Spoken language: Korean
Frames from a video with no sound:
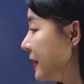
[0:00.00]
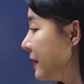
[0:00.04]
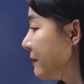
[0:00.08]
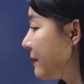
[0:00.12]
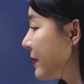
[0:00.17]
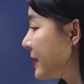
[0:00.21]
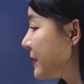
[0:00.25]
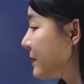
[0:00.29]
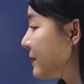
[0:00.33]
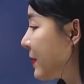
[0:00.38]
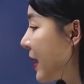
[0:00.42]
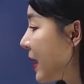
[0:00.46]

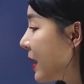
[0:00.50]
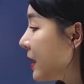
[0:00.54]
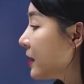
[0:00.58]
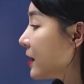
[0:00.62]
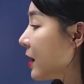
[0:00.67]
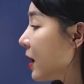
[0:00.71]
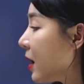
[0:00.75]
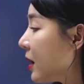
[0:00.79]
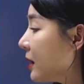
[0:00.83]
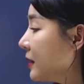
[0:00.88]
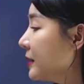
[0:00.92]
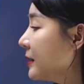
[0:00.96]
마지막,
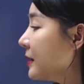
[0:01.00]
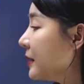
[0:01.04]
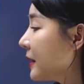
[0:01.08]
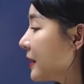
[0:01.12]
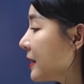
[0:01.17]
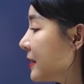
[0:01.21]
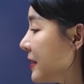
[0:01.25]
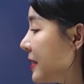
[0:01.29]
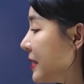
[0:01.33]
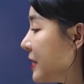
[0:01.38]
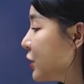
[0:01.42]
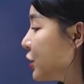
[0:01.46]
on
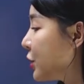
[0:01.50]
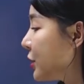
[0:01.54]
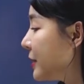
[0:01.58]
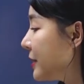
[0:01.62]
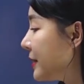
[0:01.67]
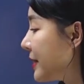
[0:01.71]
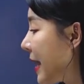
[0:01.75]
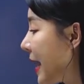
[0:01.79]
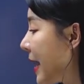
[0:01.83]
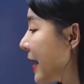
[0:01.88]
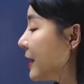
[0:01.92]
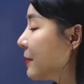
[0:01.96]

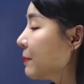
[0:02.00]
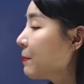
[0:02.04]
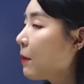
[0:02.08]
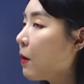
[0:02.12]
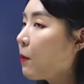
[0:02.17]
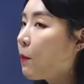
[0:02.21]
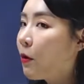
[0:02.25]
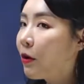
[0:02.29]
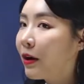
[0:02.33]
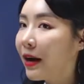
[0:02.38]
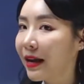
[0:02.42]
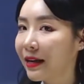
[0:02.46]
condition that,
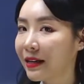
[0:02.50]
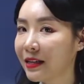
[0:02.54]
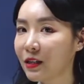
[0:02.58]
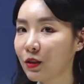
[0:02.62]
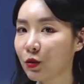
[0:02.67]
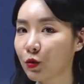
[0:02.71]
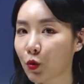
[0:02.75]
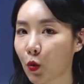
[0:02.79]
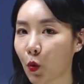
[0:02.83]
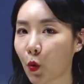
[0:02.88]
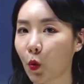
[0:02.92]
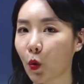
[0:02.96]

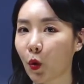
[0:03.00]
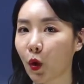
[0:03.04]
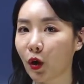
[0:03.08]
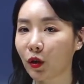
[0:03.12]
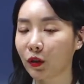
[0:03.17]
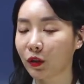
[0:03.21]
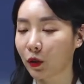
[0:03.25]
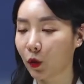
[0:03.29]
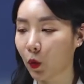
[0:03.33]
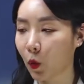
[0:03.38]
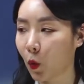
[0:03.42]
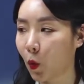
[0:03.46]
뭐뭐라는
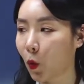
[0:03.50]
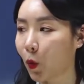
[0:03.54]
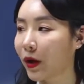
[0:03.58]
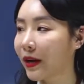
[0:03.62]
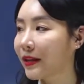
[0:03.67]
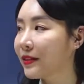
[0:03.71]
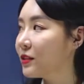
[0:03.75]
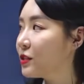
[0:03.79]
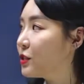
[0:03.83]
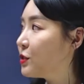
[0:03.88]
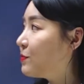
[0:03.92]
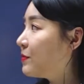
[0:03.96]
조건으로
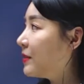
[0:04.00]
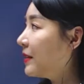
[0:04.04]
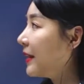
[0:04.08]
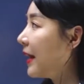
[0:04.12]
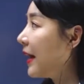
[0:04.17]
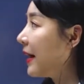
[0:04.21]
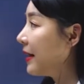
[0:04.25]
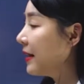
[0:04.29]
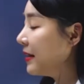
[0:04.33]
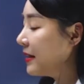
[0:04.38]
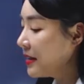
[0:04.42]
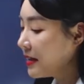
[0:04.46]
라는
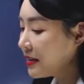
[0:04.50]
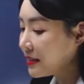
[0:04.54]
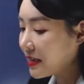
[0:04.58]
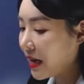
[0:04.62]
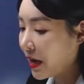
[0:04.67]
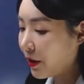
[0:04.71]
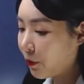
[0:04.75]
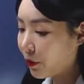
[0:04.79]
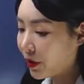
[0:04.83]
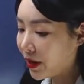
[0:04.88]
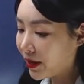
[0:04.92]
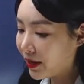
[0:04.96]
뜻입니다.
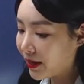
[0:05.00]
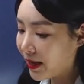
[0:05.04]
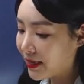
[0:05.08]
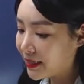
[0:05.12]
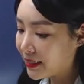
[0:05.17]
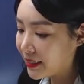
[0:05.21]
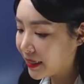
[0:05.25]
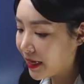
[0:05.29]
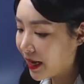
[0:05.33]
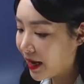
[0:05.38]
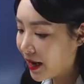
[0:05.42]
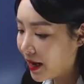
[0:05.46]
자,
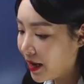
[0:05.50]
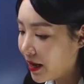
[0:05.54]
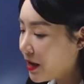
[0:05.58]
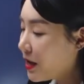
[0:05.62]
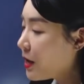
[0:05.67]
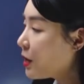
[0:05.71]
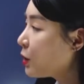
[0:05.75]
여기까지가